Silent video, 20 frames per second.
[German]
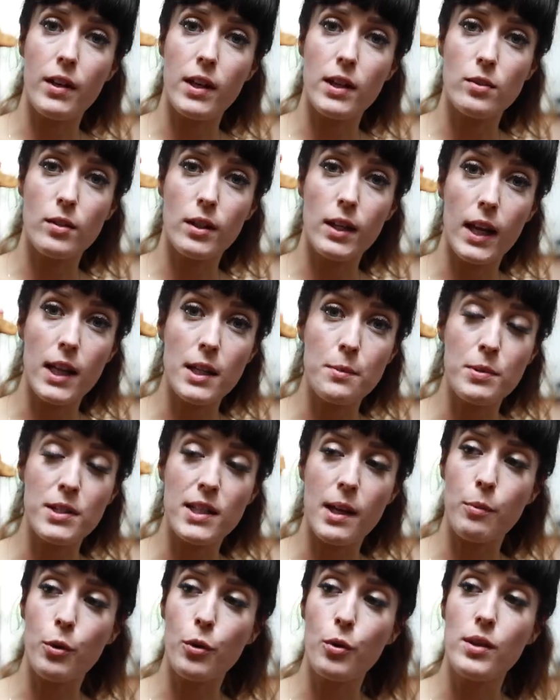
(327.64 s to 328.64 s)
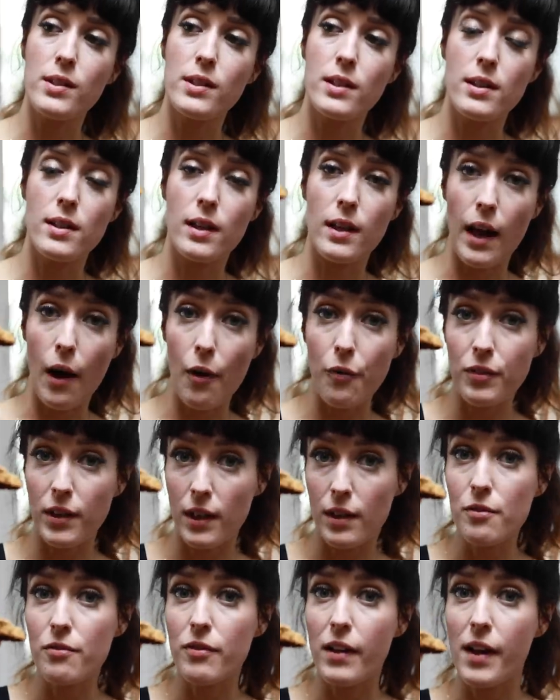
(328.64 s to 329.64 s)
Wenn die so ein kleines bisschen abgekühlt sind, auf
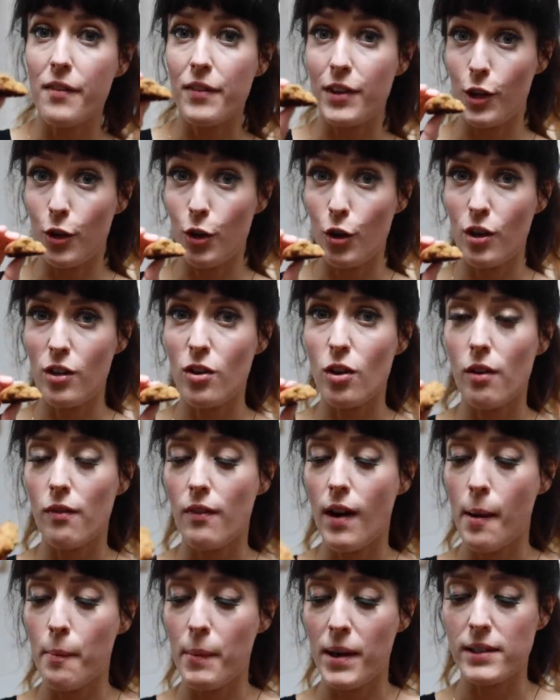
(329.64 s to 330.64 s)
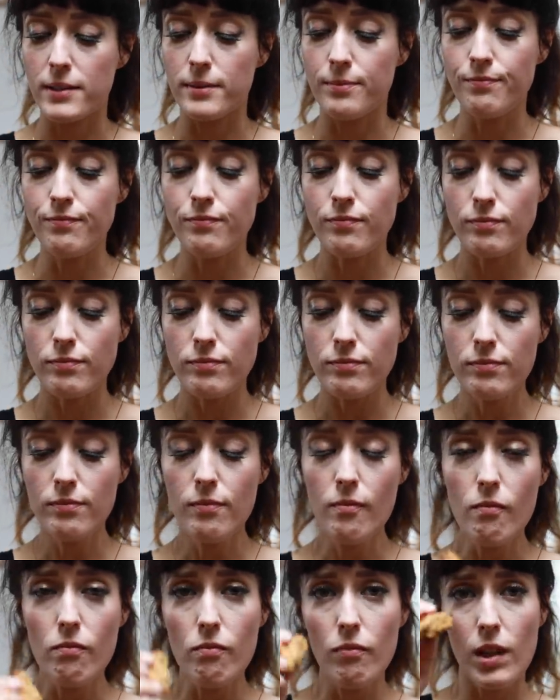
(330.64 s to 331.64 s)
jeden Fall, wenn ihr könnt, noch warm essen.
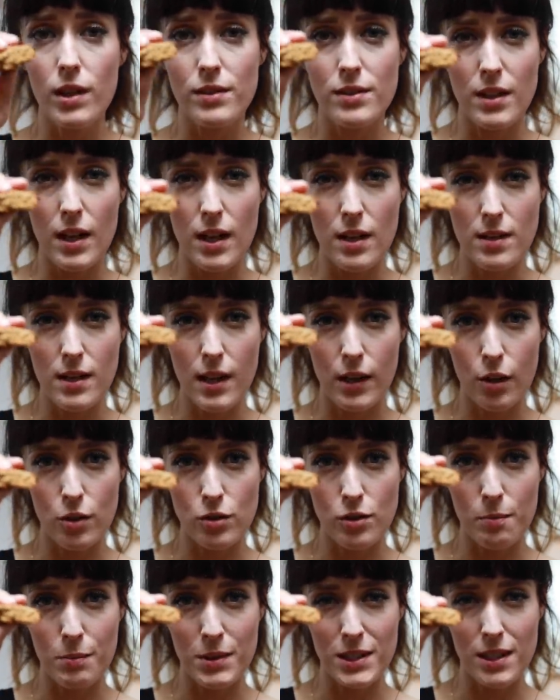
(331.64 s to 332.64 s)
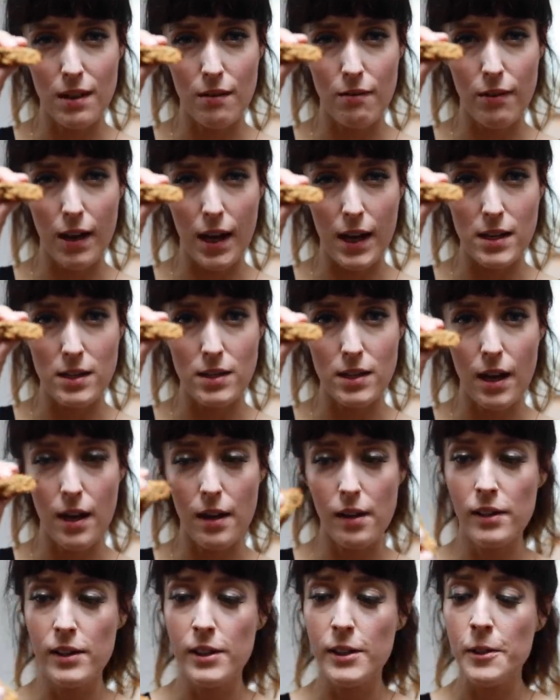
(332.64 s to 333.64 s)
Die sind innen dann auch so ein bisschen
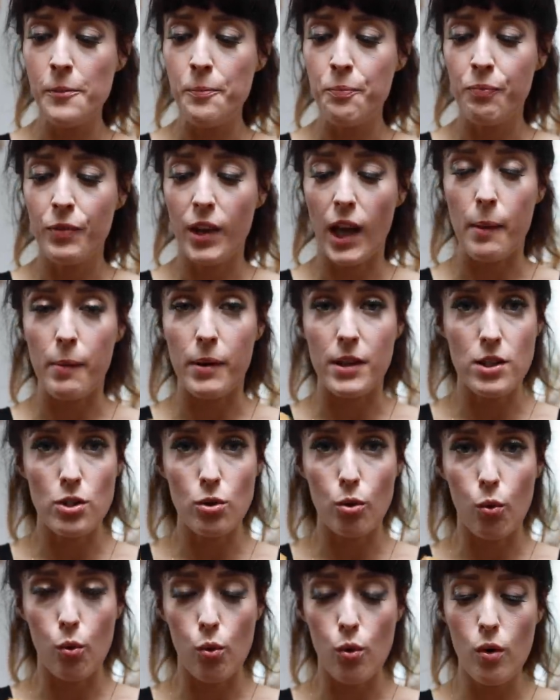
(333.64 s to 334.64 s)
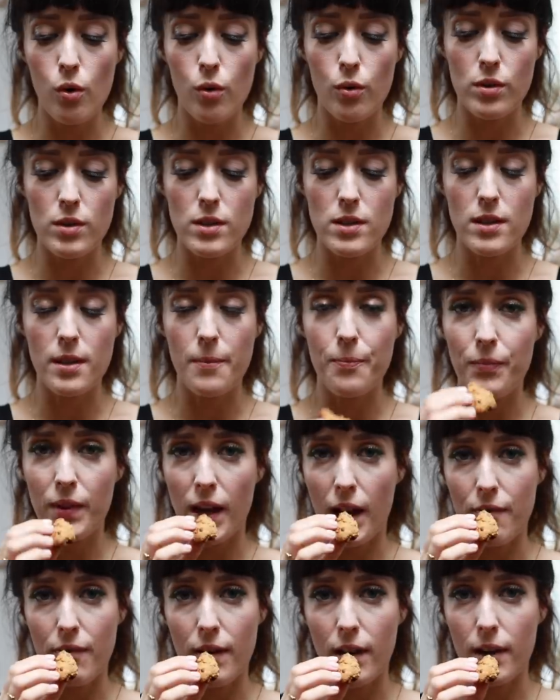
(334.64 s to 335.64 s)
weicher, aber nicht roh und
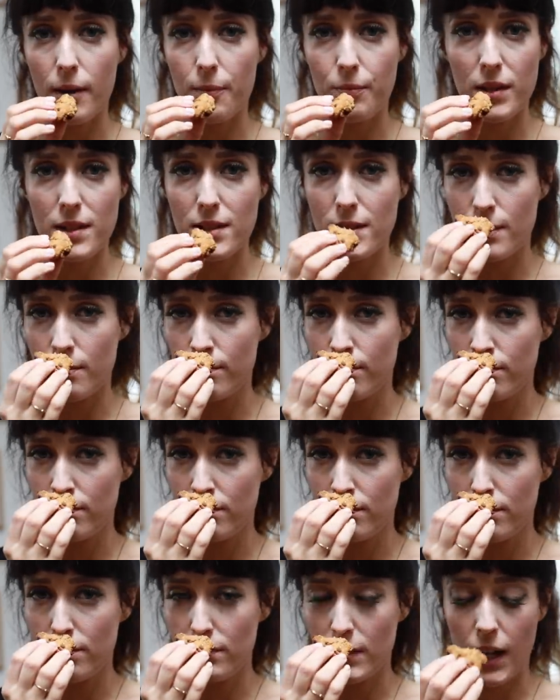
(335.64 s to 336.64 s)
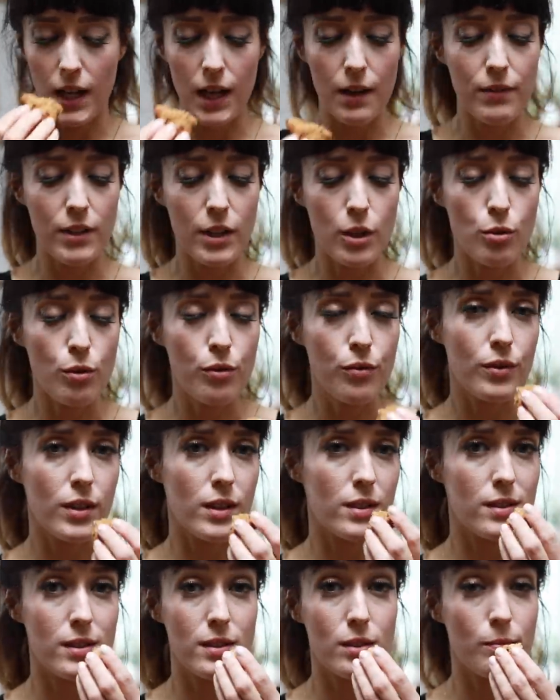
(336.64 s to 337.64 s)
einfach das, allein wie die duften,
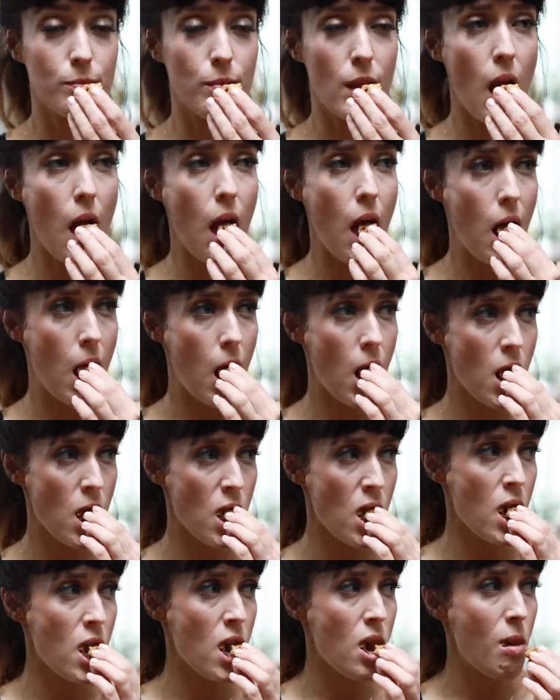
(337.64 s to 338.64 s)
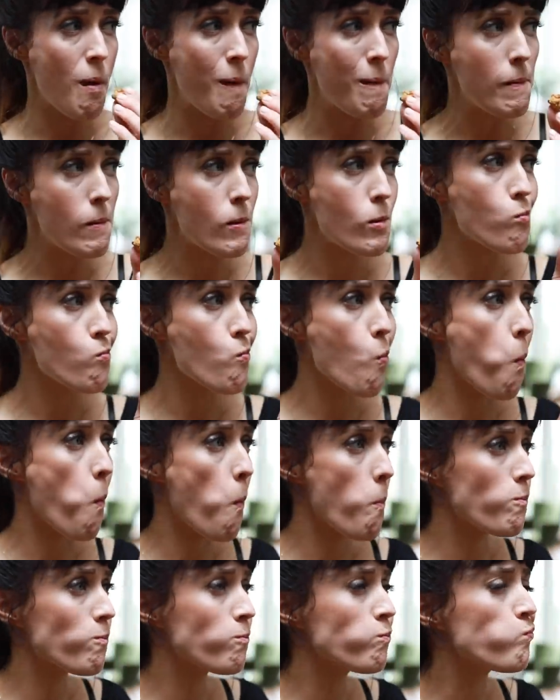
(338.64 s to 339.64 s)
das ist...
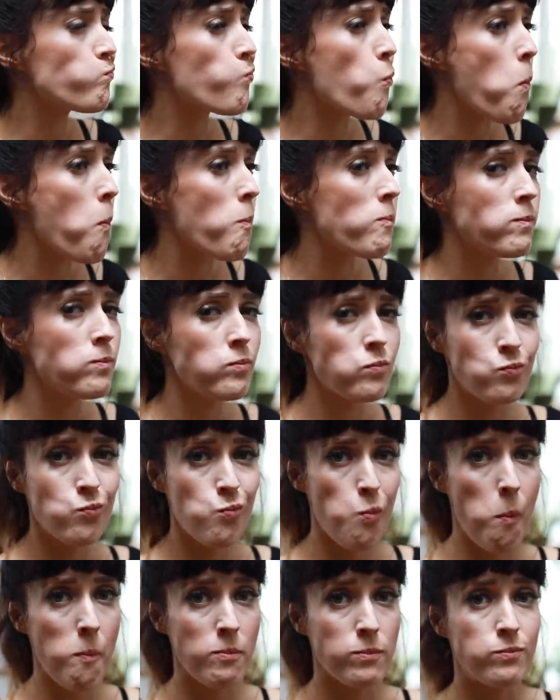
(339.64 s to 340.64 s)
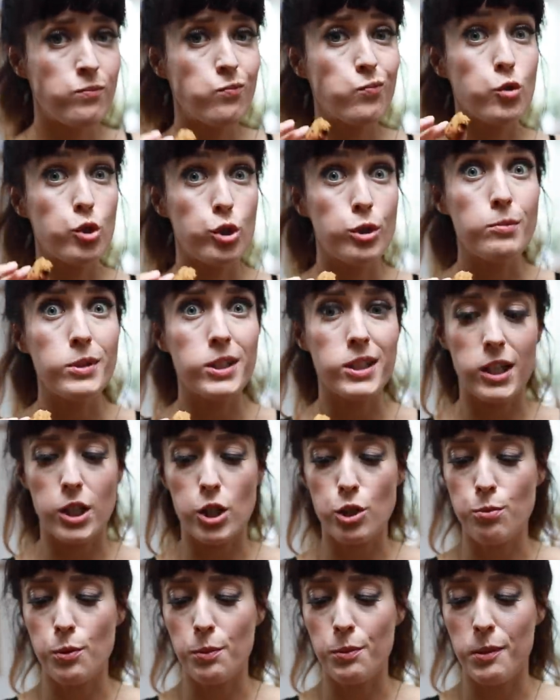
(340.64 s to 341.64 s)
mh. Mm. Mh. Mm. Unbedingt
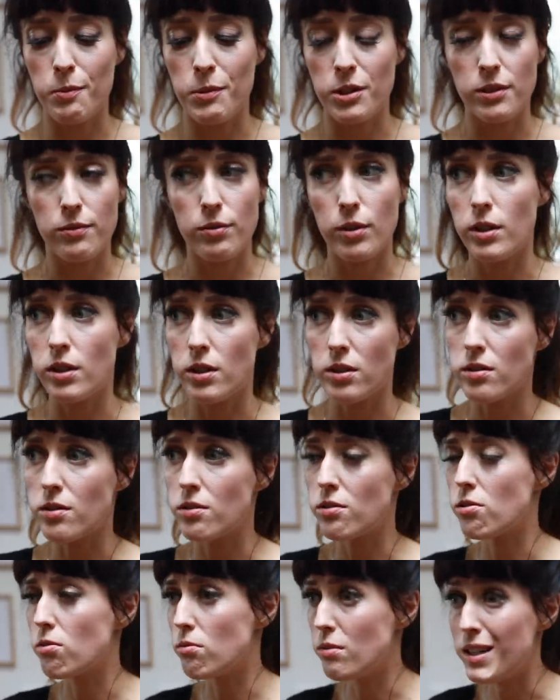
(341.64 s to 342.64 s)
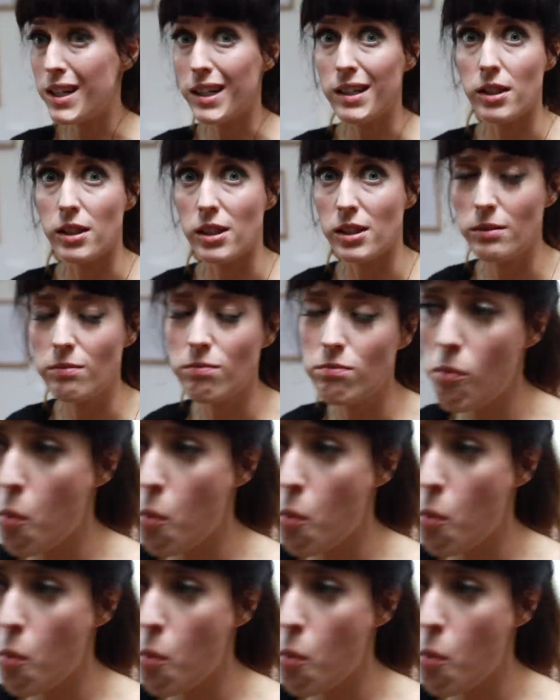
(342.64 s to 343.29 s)
ausprobieren bitte, Freunde. Das ist so lecker.